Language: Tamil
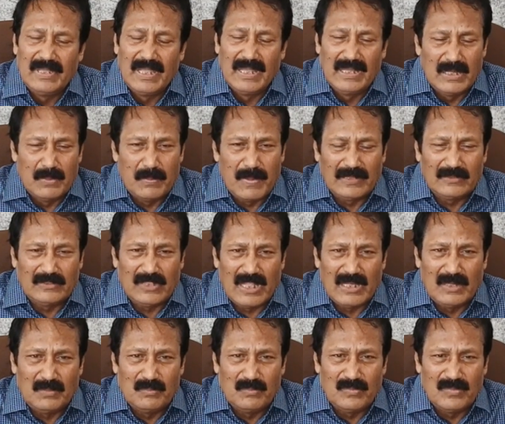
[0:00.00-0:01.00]
எங்கு
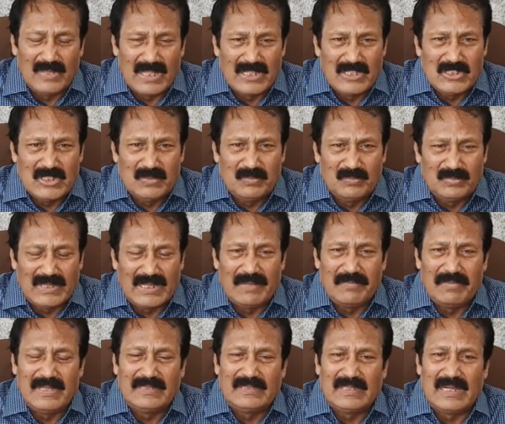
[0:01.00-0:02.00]
பார்த்தாலும் லஞ்சம்
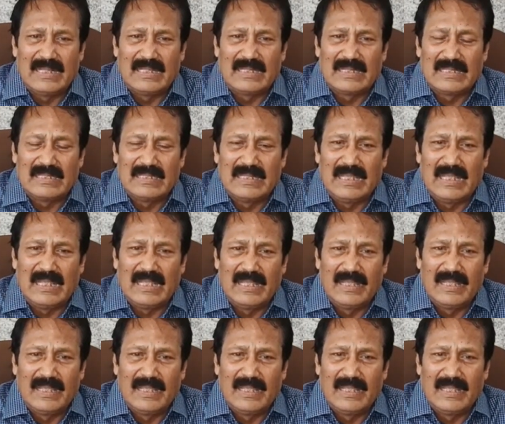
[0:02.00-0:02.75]
தலைவிரித்தாடுகிறது